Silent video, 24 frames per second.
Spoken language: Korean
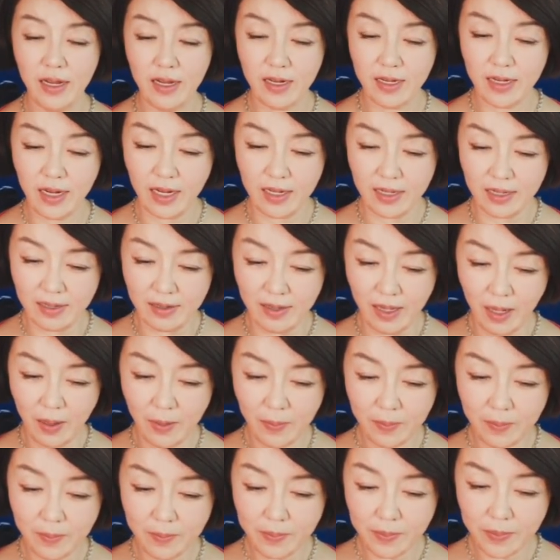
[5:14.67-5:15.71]
라는 거예요.
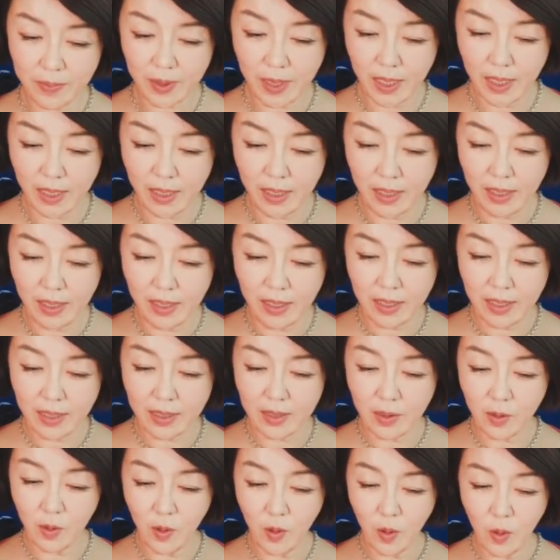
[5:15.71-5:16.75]

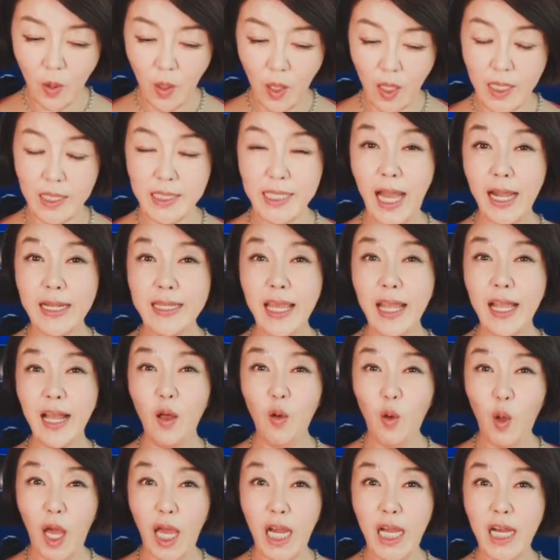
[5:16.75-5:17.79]
그리고 상대가
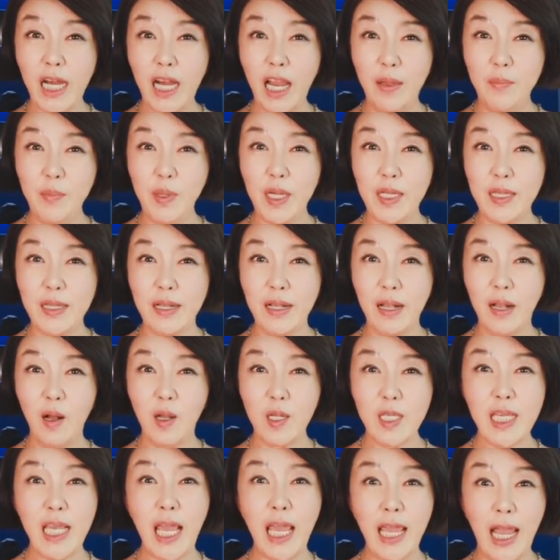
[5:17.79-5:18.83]
화를 내면
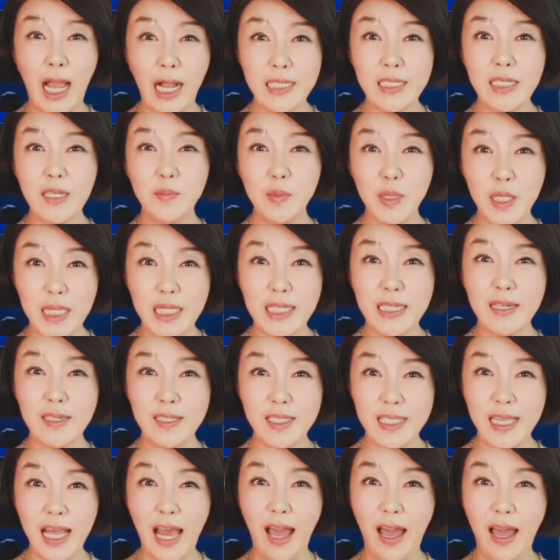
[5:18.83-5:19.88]
거기에 약점이 있는
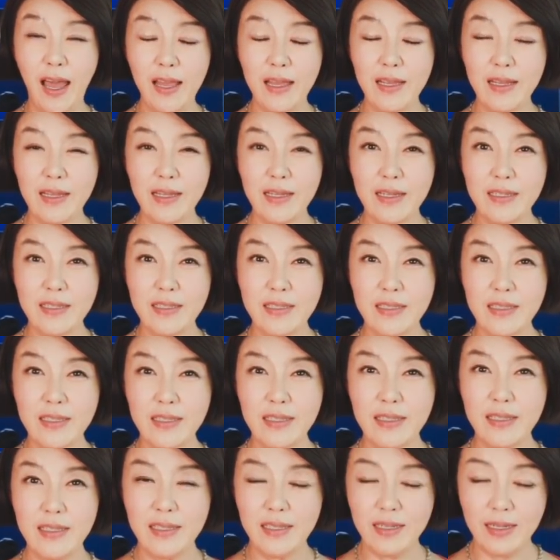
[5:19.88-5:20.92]
것이다.
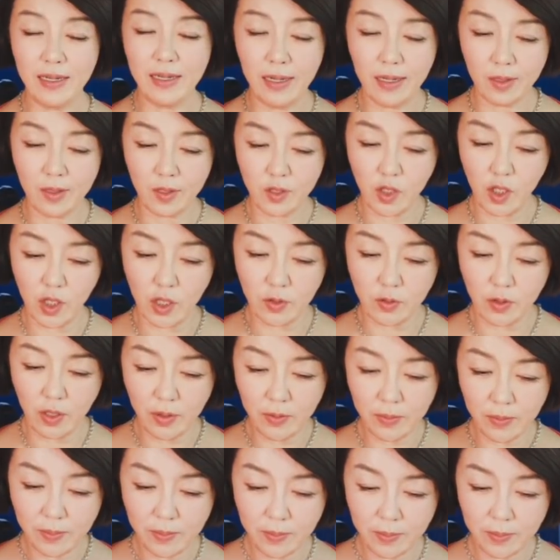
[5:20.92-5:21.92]
이런 것도 있고요.